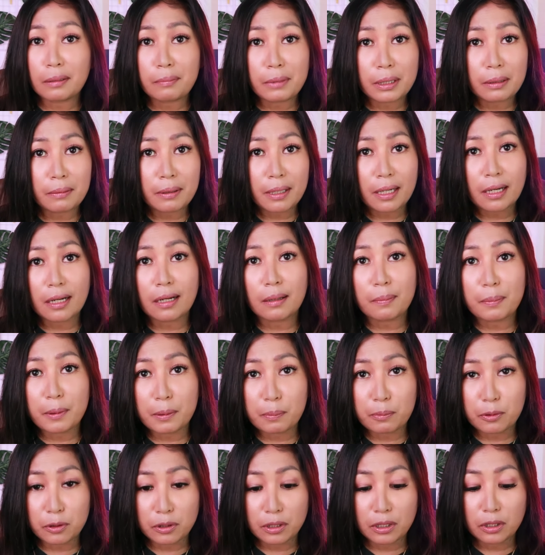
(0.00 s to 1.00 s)
naman
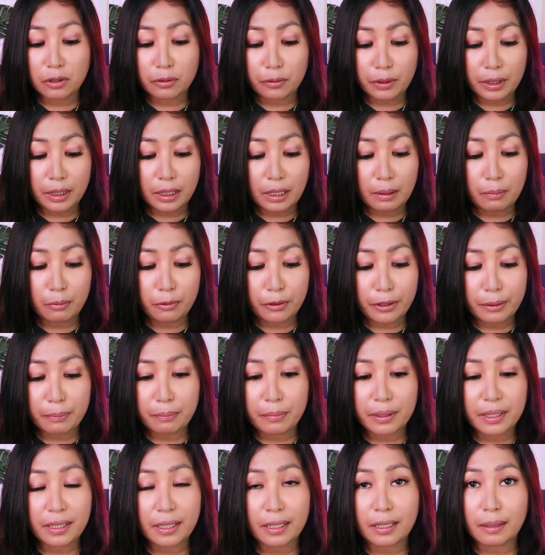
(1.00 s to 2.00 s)
makakapag-proceed kung hindi mo
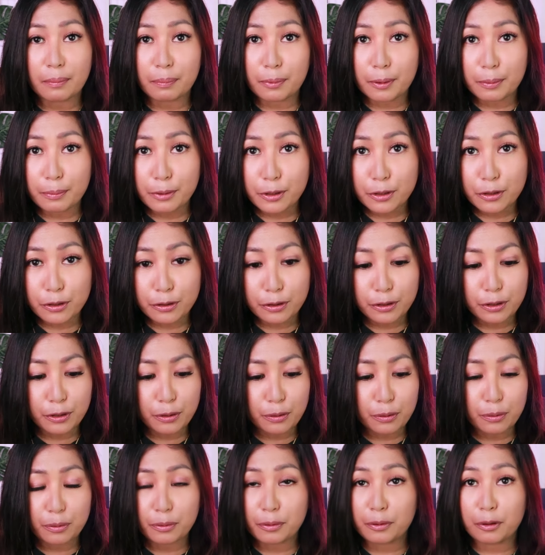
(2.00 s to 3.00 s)
yung bigyan ng permission
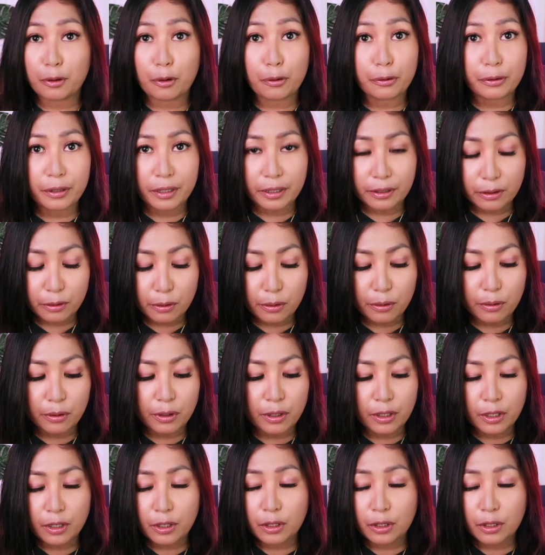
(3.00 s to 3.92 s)
yung loan na to,